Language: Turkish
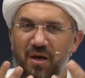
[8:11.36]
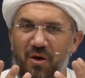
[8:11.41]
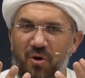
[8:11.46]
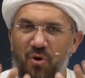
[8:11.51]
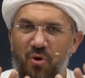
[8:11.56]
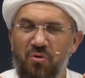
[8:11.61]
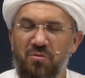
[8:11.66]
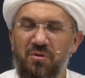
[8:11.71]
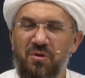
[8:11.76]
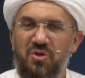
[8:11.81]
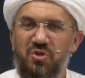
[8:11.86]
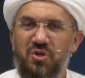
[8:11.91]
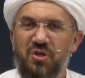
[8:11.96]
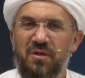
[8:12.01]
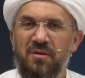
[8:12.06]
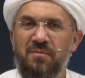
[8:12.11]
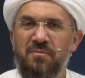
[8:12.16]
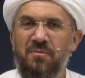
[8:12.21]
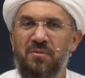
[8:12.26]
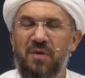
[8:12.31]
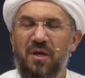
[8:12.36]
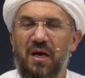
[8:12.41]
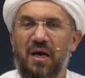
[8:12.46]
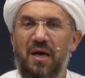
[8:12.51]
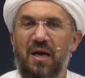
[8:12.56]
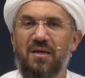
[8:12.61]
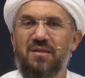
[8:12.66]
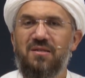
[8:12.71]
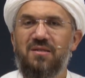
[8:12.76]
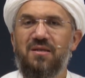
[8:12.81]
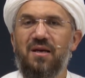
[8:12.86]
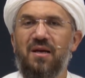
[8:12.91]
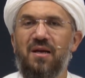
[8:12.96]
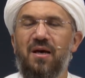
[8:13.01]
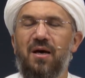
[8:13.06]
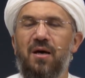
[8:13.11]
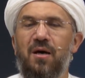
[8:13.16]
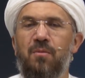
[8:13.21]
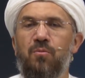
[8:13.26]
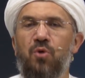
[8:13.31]
Onun için
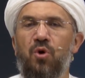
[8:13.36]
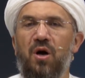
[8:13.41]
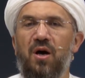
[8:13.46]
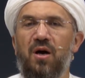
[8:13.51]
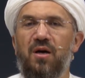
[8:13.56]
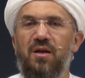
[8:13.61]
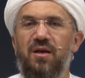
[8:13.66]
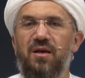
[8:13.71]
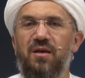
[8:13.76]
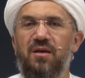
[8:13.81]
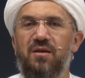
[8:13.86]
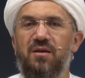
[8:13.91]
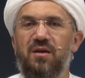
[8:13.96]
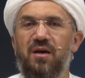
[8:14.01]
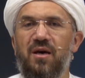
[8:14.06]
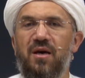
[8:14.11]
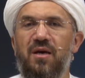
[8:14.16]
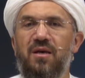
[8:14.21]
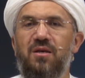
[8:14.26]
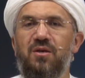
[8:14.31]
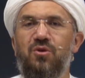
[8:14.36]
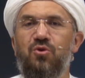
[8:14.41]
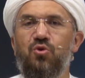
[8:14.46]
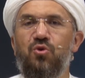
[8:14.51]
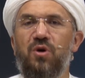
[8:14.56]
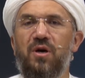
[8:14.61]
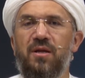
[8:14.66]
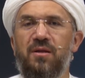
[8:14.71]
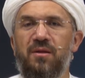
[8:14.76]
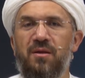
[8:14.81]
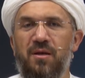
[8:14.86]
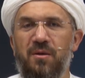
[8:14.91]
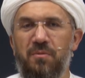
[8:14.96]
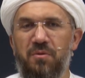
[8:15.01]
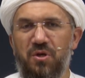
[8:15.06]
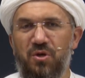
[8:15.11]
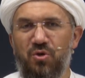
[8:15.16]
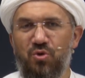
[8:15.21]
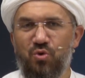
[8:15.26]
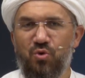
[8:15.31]
Esselamu aleyke eyyühen
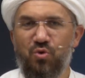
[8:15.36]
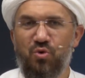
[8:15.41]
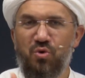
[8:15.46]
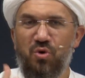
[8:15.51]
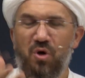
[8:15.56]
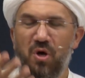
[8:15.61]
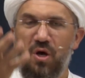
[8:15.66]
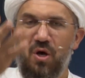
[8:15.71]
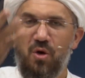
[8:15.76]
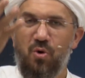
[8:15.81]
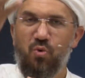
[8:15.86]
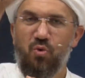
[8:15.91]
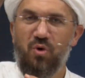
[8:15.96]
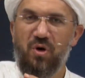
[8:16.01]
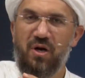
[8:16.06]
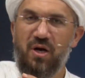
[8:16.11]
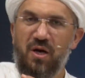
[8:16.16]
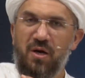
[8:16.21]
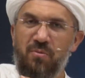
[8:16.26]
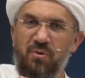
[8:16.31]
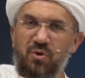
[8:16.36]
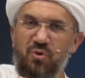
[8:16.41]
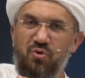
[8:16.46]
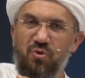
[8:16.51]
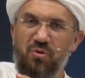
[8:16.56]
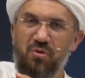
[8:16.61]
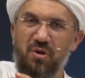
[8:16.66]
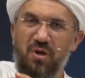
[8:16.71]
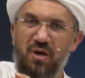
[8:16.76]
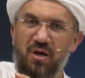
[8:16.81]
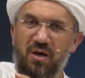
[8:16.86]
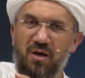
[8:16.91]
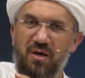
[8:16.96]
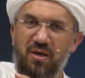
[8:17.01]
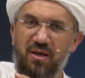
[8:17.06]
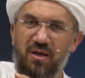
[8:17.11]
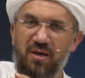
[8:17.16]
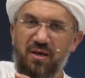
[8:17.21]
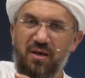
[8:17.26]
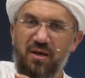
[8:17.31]
nebiyyü ve
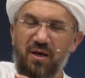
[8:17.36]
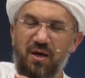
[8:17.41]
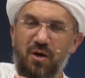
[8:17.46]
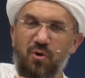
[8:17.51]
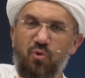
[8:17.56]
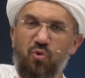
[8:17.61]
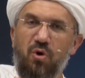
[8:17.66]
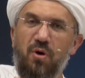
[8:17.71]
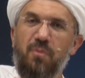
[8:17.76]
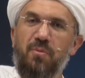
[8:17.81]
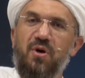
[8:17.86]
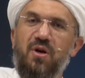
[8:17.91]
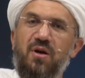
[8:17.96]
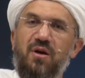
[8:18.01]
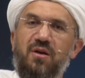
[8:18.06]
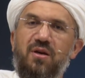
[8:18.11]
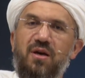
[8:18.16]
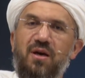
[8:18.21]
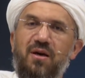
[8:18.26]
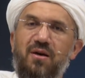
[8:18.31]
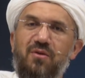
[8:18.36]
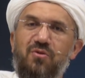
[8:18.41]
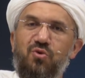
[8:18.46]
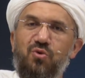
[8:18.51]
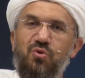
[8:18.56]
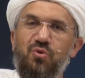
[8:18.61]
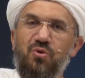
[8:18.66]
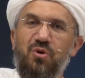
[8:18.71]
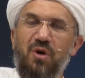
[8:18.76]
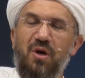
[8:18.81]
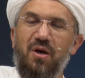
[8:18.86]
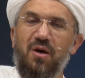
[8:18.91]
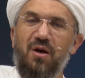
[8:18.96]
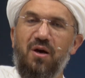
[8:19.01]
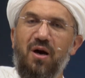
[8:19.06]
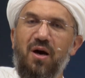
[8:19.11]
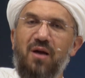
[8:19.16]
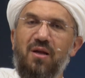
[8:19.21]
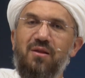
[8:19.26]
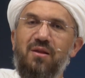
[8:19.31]
rahmetullahi ve berekatuhu.
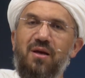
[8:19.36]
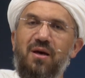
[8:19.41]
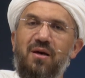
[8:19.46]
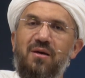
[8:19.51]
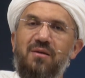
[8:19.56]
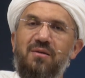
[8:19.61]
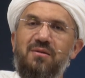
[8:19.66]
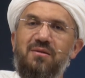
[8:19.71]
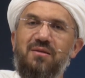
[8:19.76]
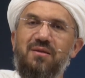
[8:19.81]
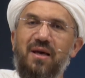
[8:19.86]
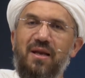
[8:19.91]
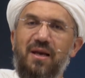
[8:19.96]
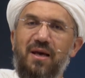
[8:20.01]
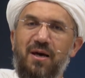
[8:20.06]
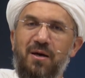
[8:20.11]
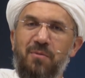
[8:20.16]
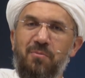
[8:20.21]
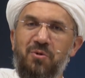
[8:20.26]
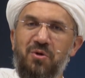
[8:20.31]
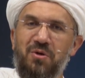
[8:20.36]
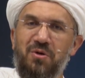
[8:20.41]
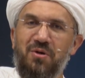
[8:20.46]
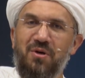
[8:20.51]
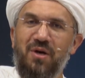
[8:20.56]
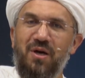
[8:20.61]
Allah'ın selamı,